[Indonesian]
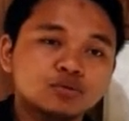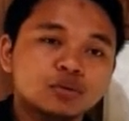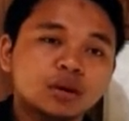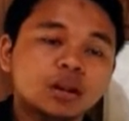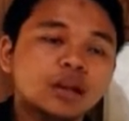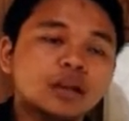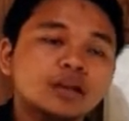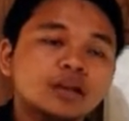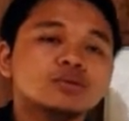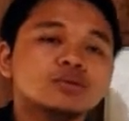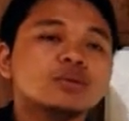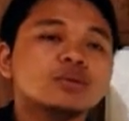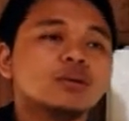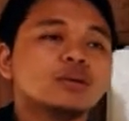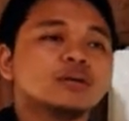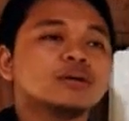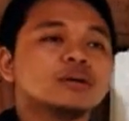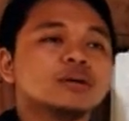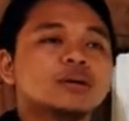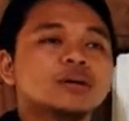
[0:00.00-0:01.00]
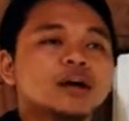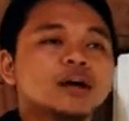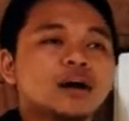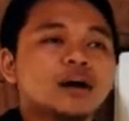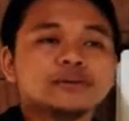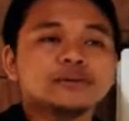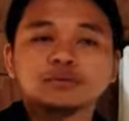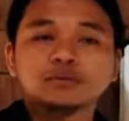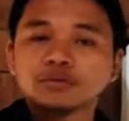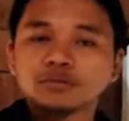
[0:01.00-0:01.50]
Surat Al-Isra
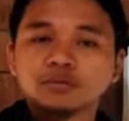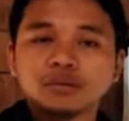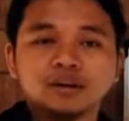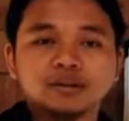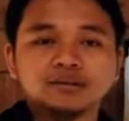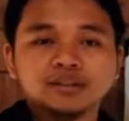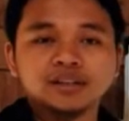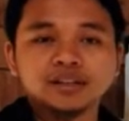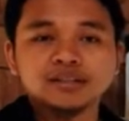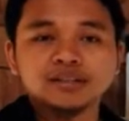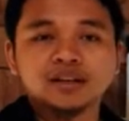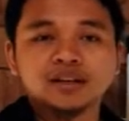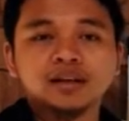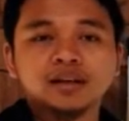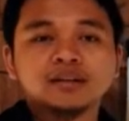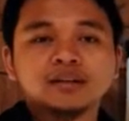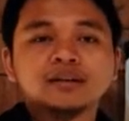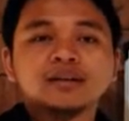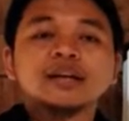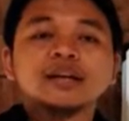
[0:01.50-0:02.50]
ayat 7 kalau tidak salah.